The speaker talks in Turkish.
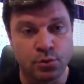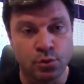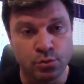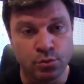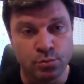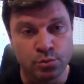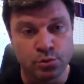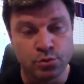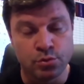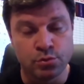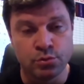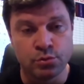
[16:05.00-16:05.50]

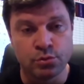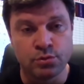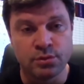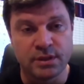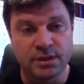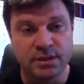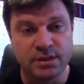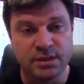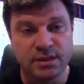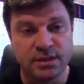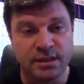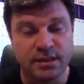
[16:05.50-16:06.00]

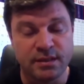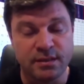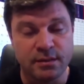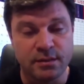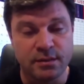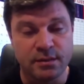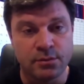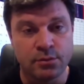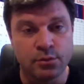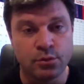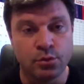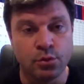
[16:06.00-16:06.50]
olumsuzlukların
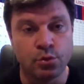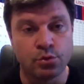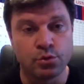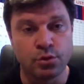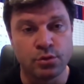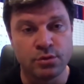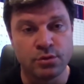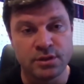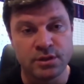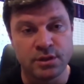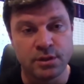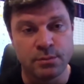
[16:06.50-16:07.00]
da göz
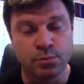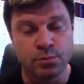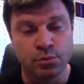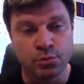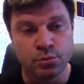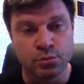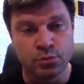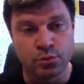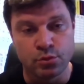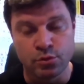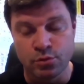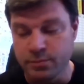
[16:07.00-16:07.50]
önünde
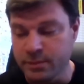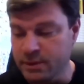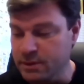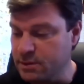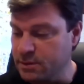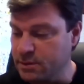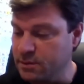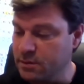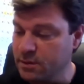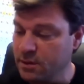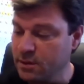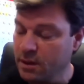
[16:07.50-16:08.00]

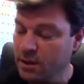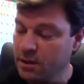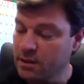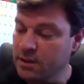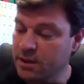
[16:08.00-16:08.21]
bulundurulması,